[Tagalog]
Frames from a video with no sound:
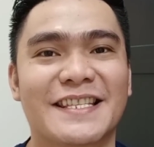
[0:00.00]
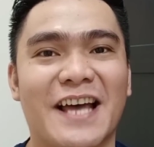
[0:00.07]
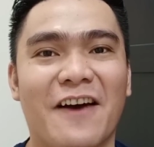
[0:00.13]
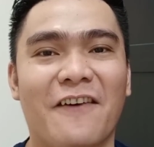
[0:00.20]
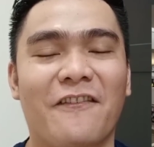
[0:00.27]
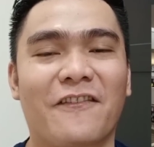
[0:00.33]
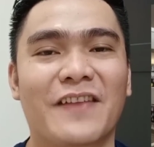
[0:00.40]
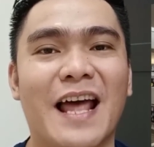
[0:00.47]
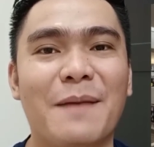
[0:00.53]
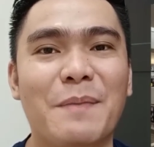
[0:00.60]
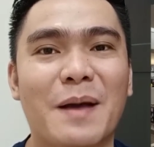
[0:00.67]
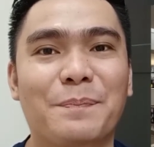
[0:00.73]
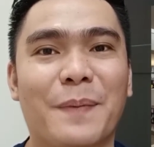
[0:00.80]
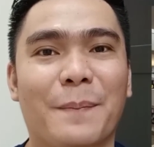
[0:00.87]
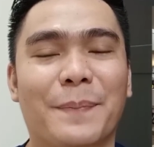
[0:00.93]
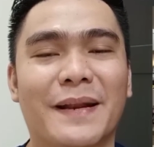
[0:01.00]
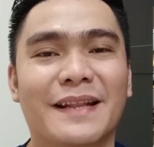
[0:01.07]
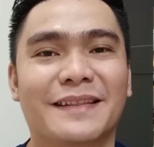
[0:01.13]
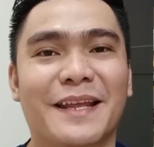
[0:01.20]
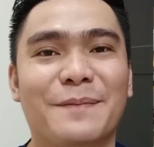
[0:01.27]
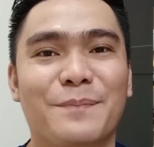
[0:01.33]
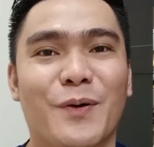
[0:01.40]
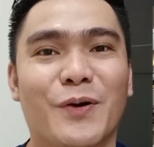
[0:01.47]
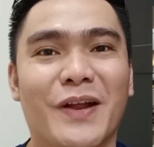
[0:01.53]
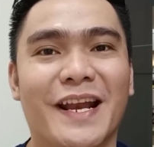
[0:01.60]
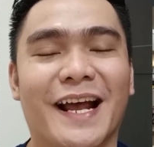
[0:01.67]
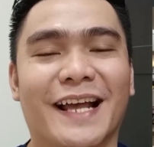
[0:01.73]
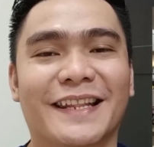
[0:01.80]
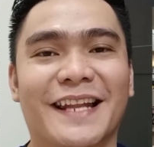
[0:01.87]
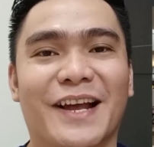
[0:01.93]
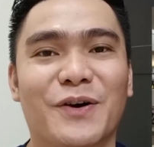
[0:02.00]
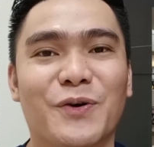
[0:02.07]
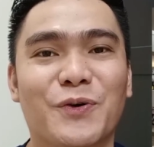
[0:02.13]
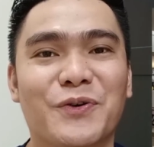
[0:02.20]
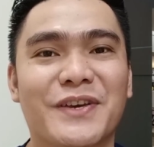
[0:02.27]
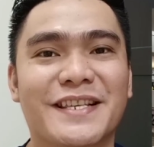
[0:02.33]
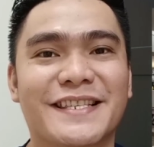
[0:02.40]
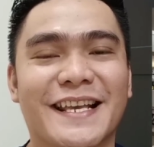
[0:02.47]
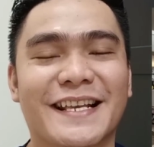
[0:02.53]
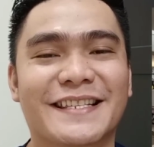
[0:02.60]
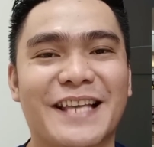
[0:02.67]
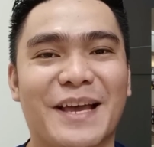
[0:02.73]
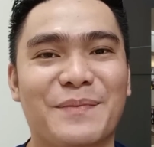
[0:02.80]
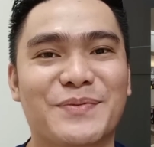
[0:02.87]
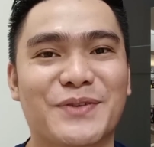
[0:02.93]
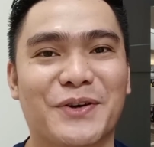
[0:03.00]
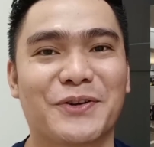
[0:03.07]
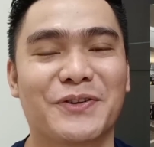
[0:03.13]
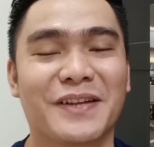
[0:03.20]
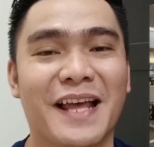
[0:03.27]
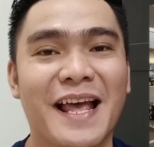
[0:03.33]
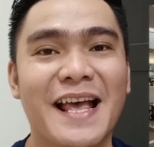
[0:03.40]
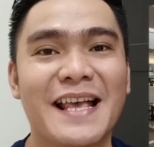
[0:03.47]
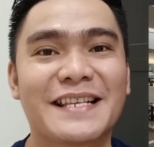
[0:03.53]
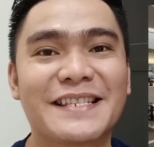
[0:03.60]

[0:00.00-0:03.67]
staff na magpa-printed muna ng kanilang OEC exemption